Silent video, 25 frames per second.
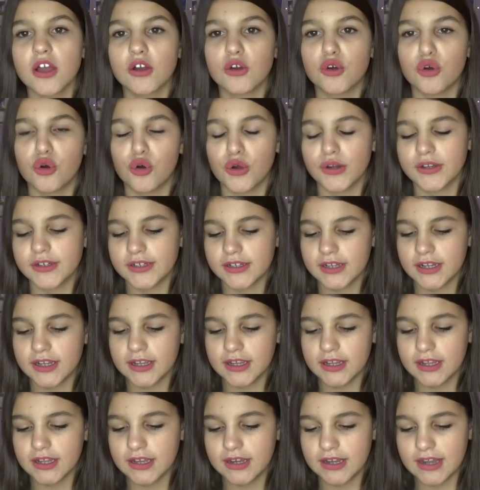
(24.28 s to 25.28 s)

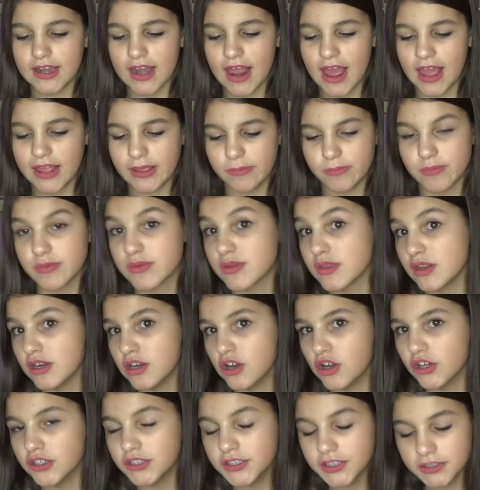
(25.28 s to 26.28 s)
con la
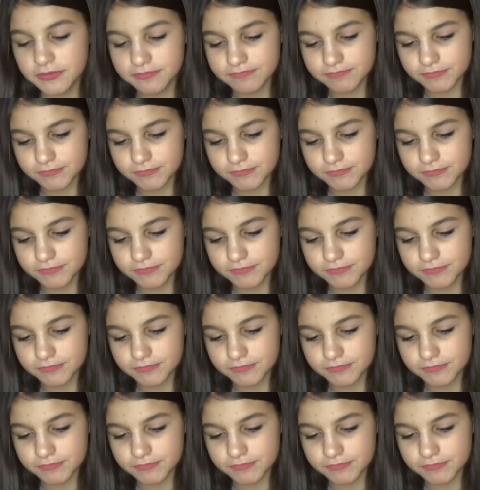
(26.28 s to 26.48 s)
Y,